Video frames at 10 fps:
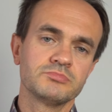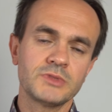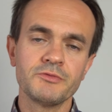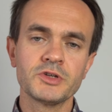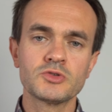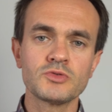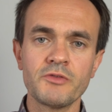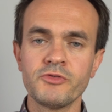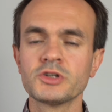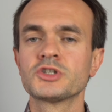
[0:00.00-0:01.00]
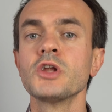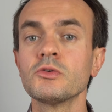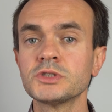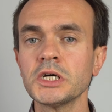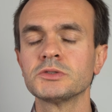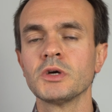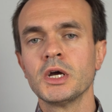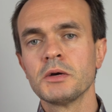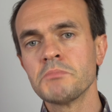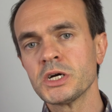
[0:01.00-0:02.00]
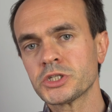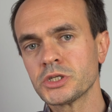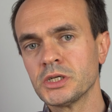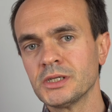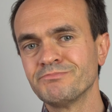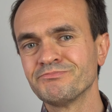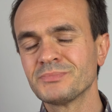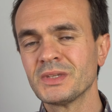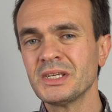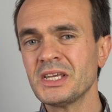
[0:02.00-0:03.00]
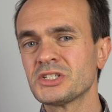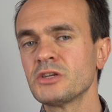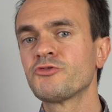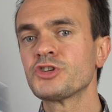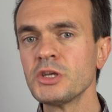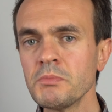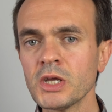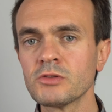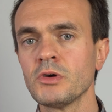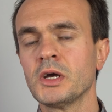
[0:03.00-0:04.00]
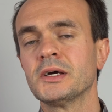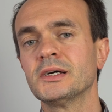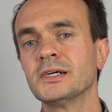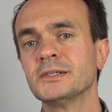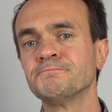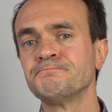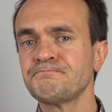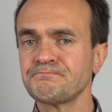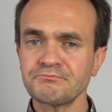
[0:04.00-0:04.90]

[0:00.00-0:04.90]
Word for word: Talvez os iPhones não tanto, mas hum, esse investimento hum,